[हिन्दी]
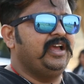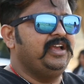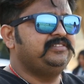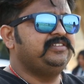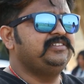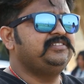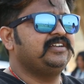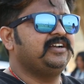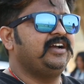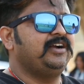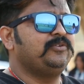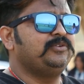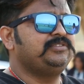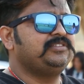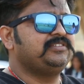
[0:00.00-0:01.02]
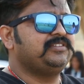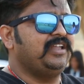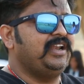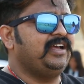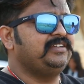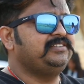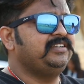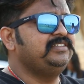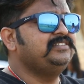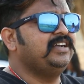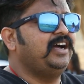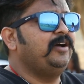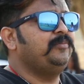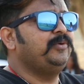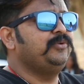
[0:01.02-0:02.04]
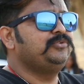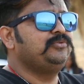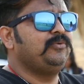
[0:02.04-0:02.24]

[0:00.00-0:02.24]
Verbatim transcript: ऐसी जगह कुछ तलाश है जहाँ पे वो